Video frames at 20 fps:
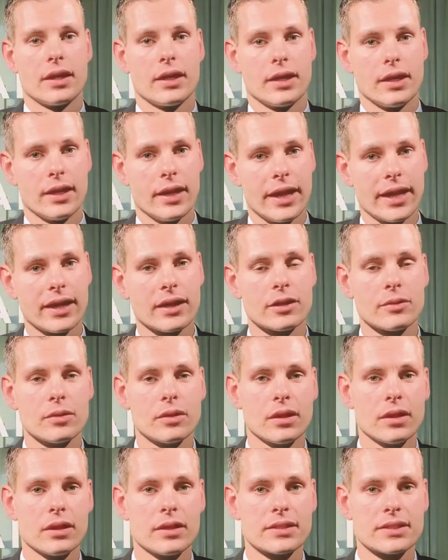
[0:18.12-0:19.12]
Je länger
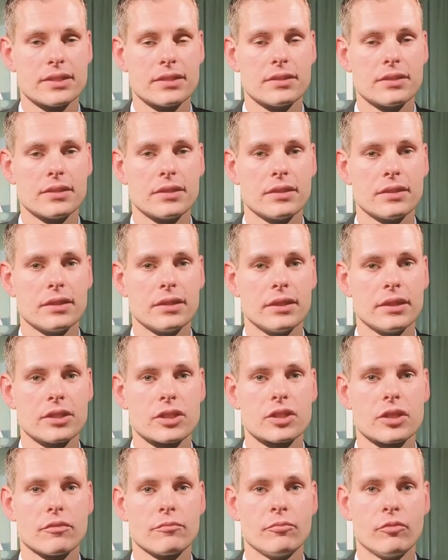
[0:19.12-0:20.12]
die, äh, Sie die
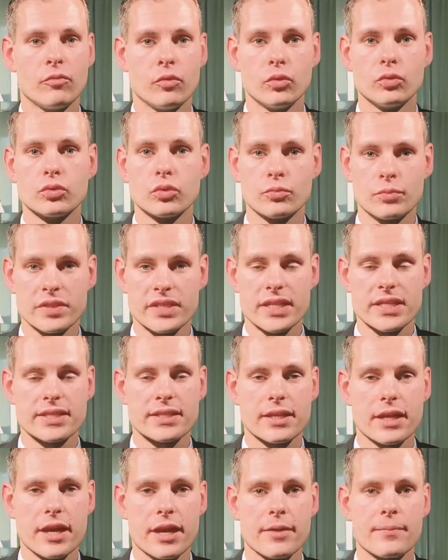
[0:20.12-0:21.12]
Liegenschaft bewohnt und
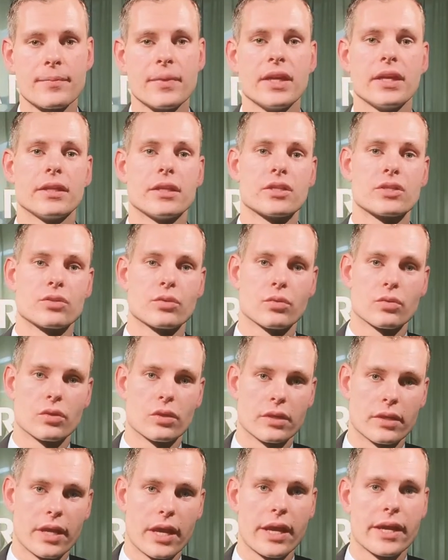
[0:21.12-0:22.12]
besessen haben, desto
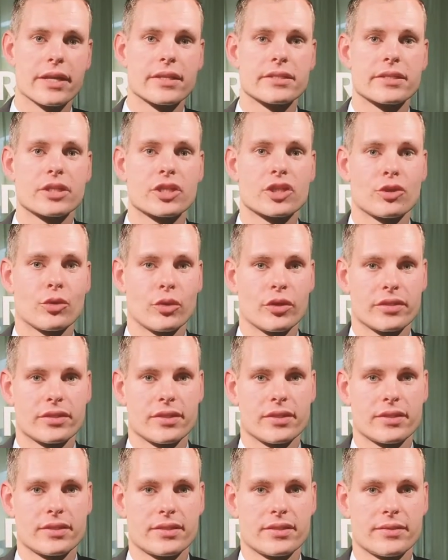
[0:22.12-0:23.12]
kleiner ist der
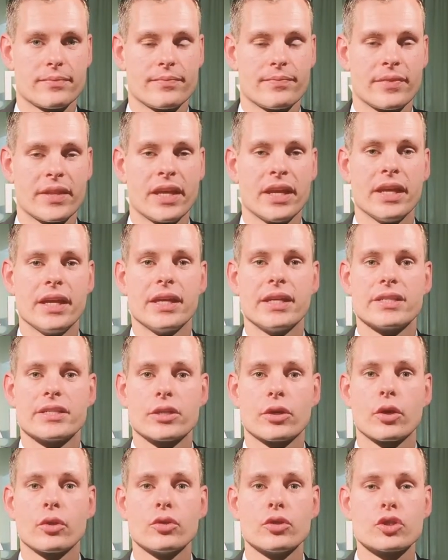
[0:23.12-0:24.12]
Steuersatz.
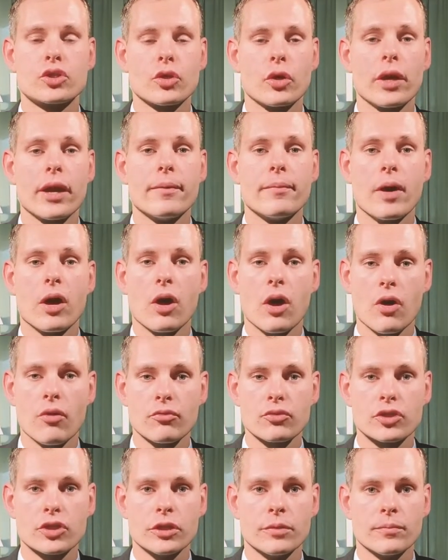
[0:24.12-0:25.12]
Sie können die Steuer aber auch
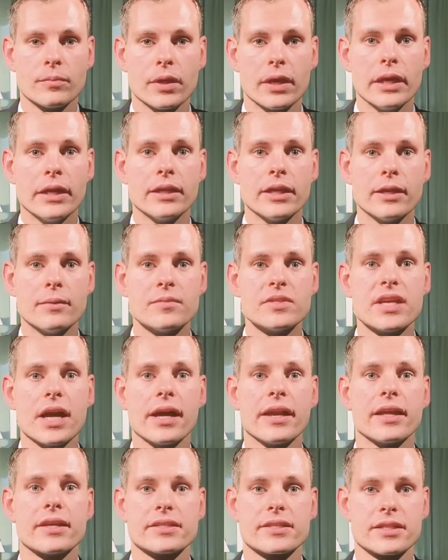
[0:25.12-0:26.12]
aufschieben, indem Sie
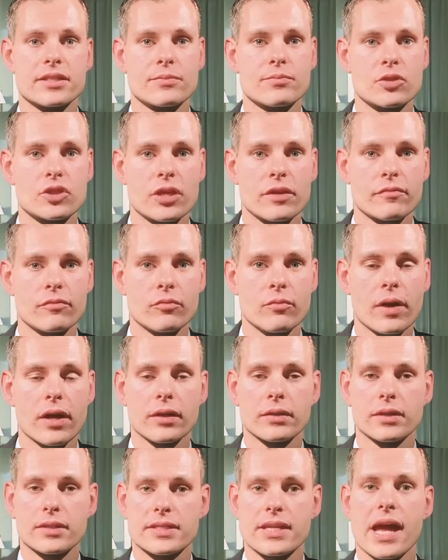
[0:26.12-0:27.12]
eine Ersatzbeschaffung
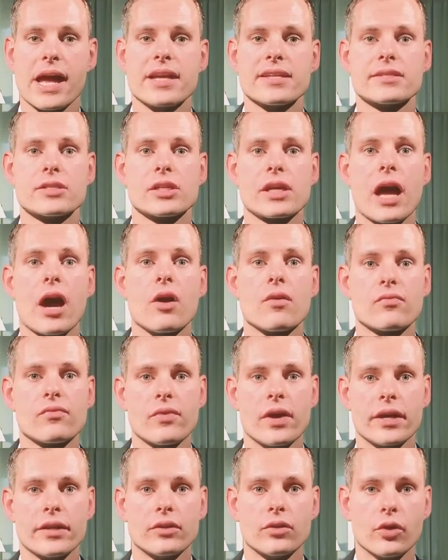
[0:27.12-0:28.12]
machen, das heißt, Sie
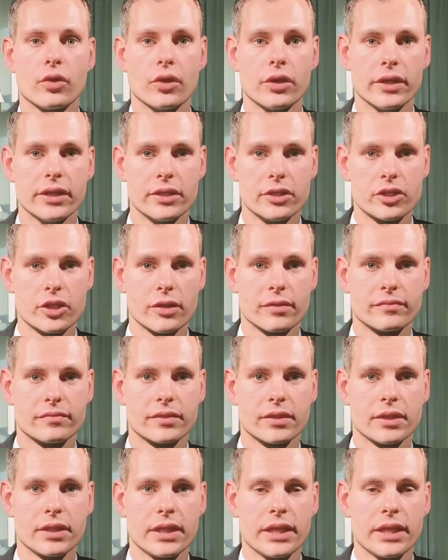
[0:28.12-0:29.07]
kaufen eine neue Liegenschaft.